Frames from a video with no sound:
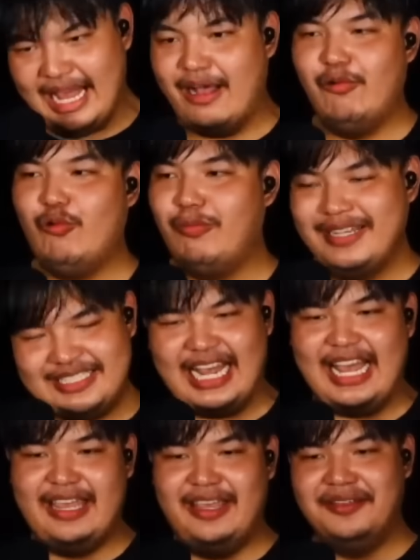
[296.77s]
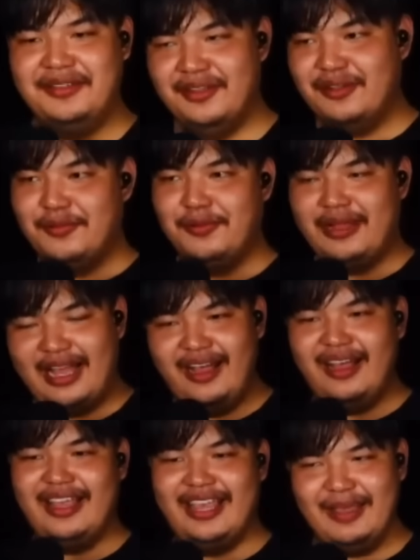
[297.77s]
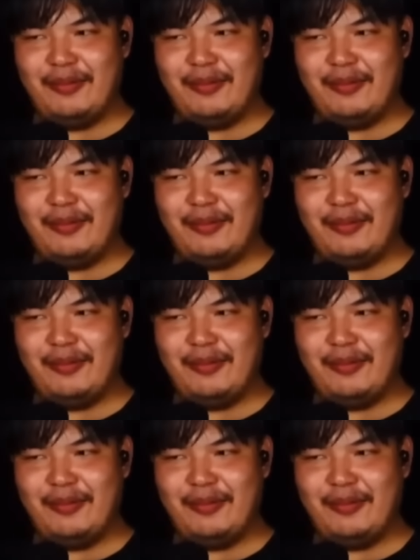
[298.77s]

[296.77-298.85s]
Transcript: ไม่เอา กูไม่ใส่ เอ้ย